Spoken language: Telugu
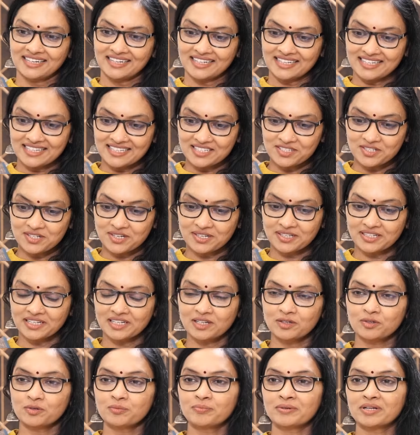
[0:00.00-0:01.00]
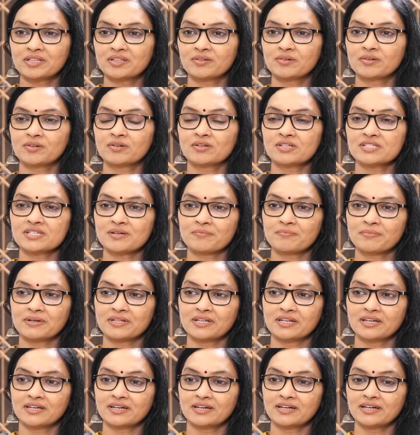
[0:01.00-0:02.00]
అంటే ఈ జర్నీలో ప్రతి ఒక్కళ్ళు
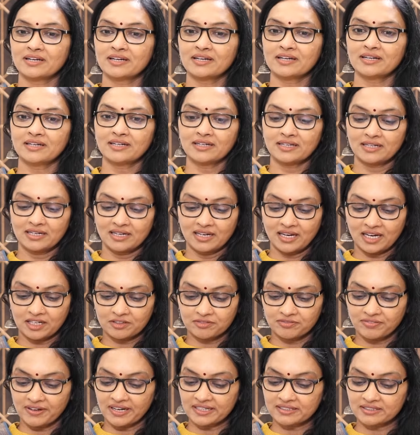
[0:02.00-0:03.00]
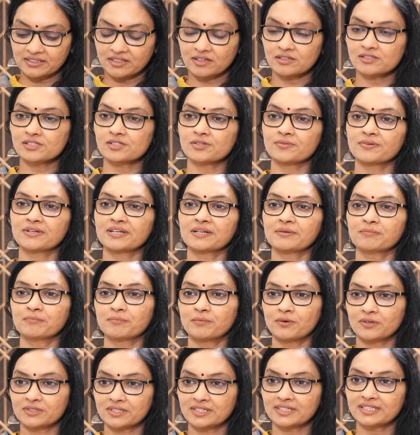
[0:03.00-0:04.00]
చెప్పేది ఏంటంటే లక్ ఫ్యాక్టర్ ఆల్సో వెరీ
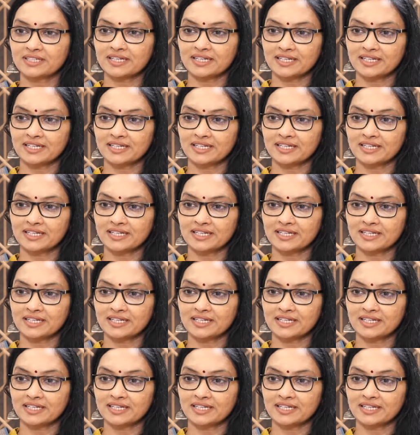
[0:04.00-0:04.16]
ఇంపార్టెంట్